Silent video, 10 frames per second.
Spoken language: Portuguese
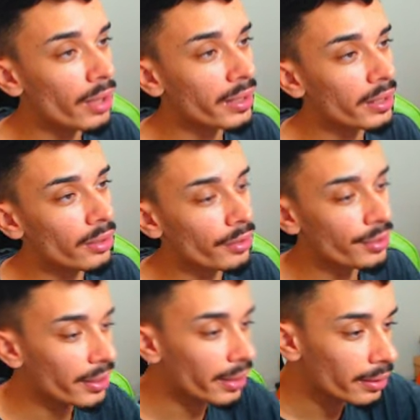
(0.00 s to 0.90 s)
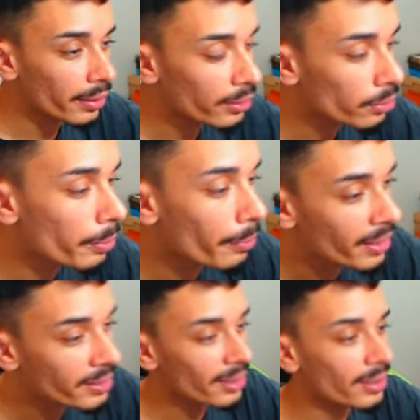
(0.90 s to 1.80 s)
aqui, que nossa ideia é subir
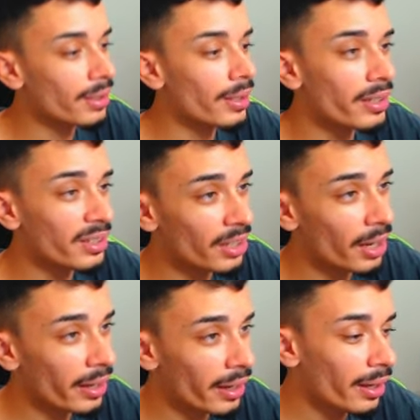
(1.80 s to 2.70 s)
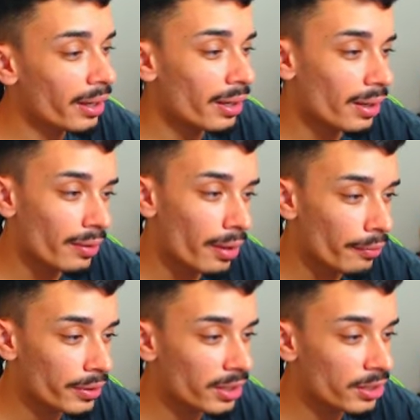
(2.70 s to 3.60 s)
mais isso aqui, né? A gente já, né? Vamos
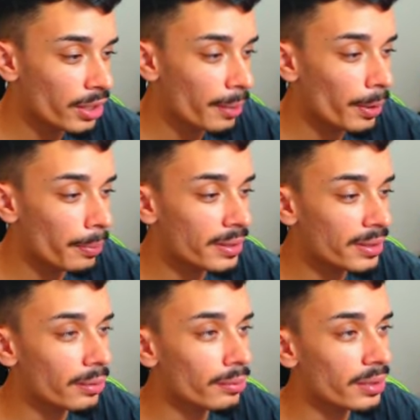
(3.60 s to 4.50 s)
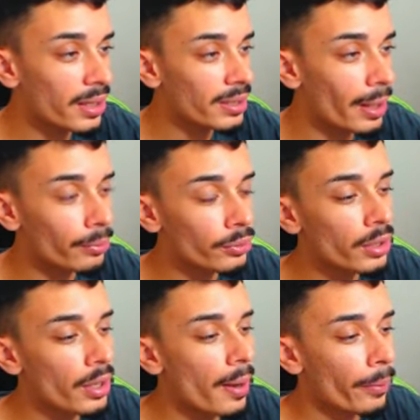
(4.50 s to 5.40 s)
ver se a gente chega pelo menos aí nos, quem sabe, uns
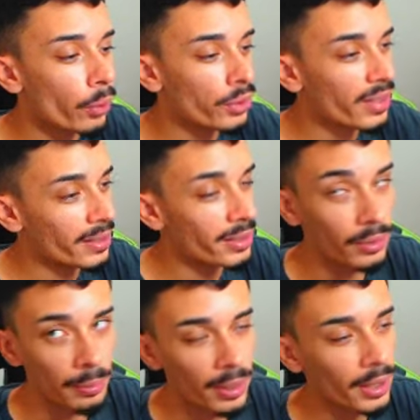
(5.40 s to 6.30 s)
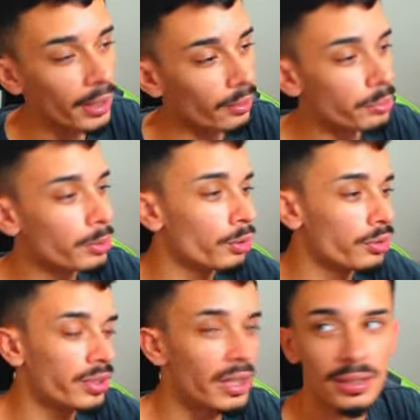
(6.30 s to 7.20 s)
2 casão de banca, uns
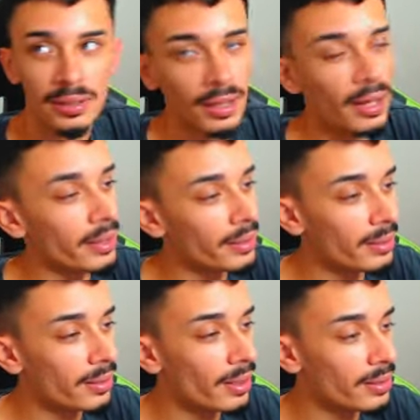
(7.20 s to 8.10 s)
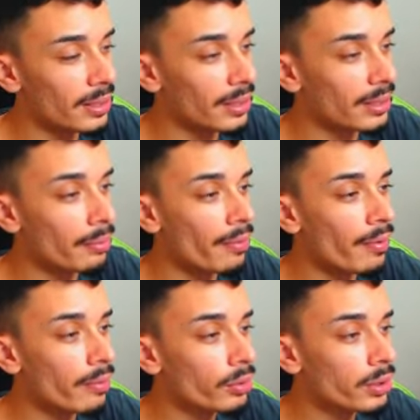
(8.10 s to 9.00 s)
1.800, sei lá, ia ser interessante, né? Mas
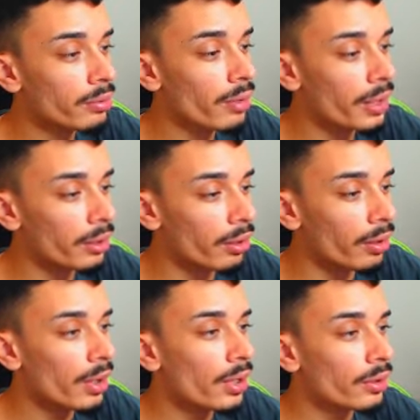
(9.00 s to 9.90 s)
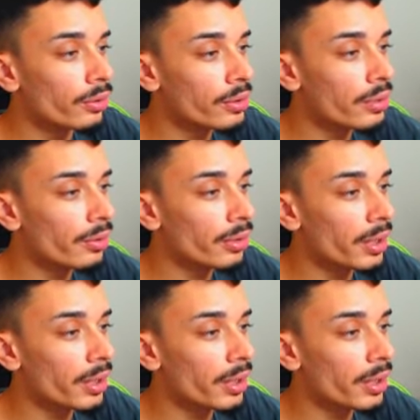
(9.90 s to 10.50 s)
vamos continuar aqui, ó. 2,50 de